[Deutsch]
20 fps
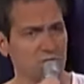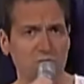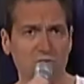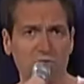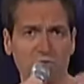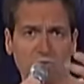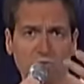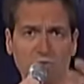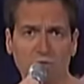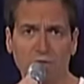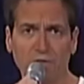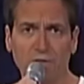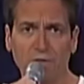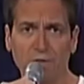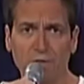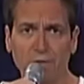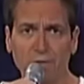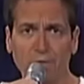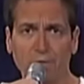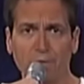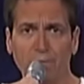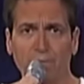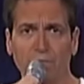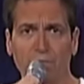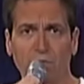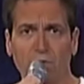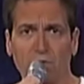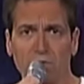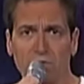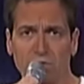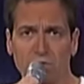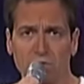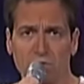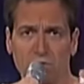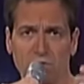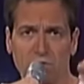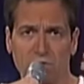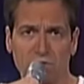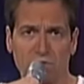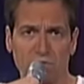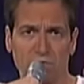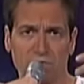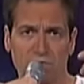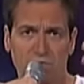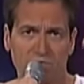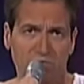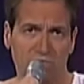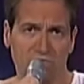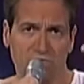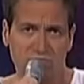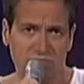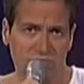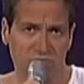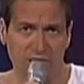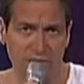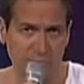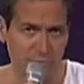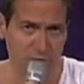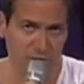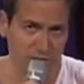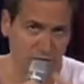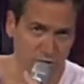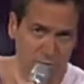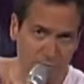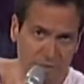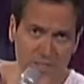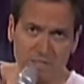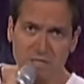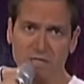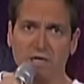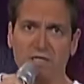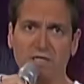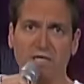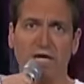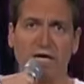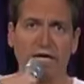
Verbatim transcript: das ist so also da gibt man eine Geschwindigkeit